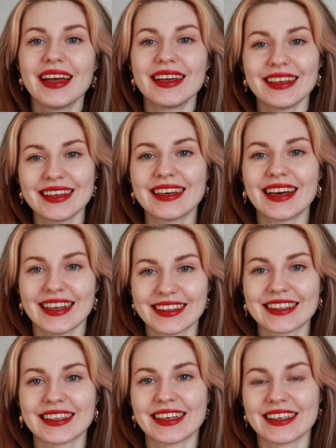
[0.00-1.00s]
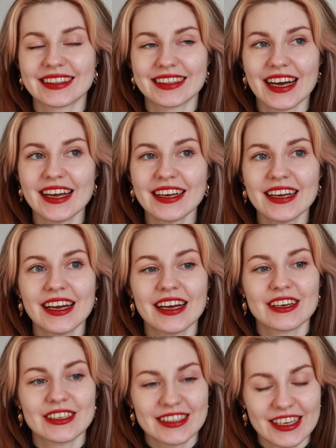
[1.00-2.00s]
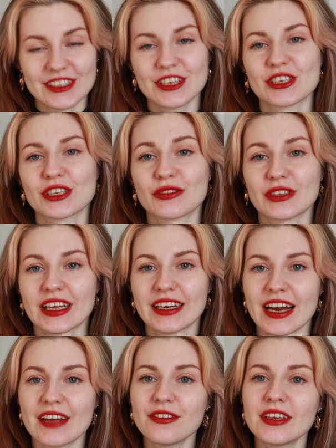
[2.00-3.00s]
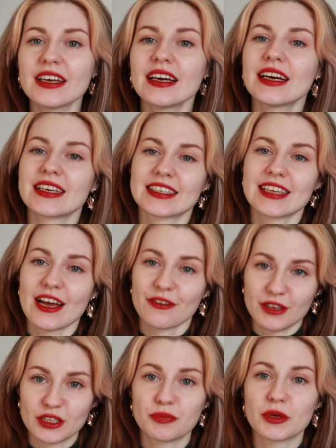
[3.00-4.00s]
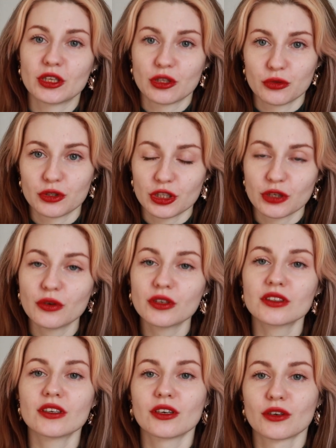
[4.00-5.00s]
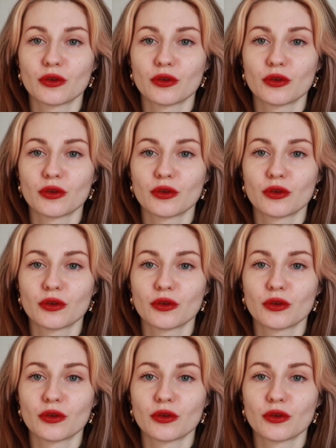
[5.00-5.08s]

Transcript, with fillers: И этот календарь содержит фотографии за весь предыдущий год,